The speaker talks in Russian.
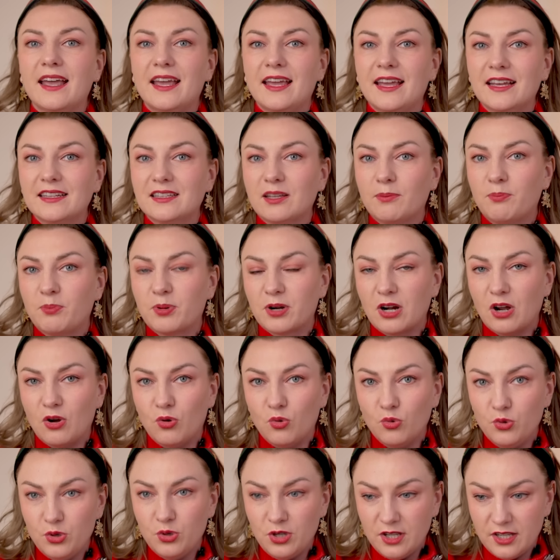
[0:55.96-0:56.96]
это про
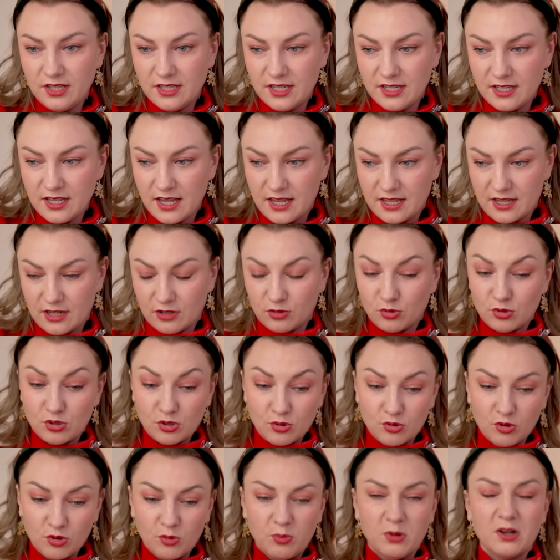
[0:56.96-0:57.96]
уединение. То есть,
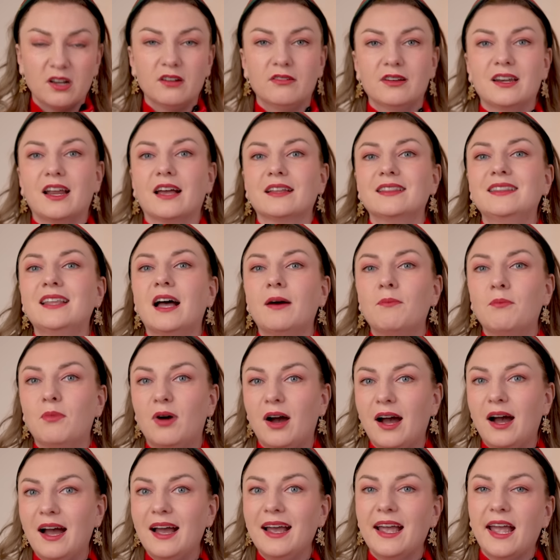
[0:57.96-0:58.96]
грубо говоря,
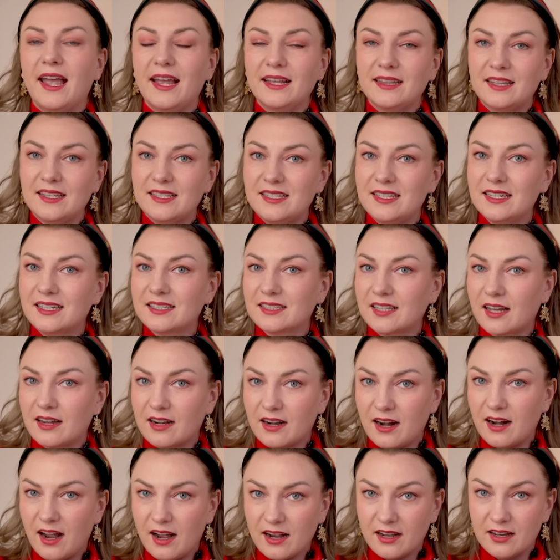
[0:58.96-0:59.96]
дома – это
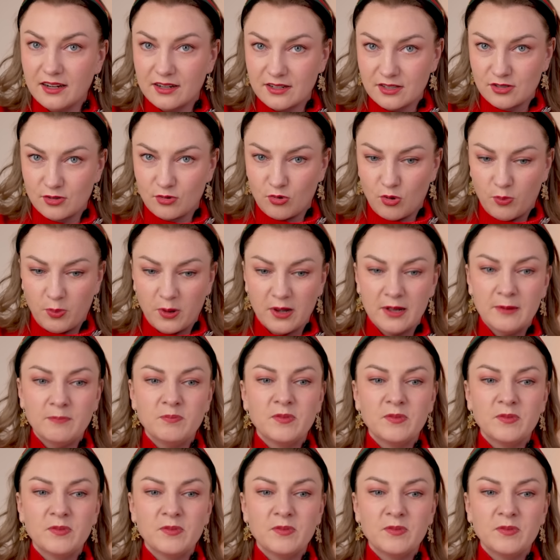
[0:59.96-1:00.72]
сектора гороскопа.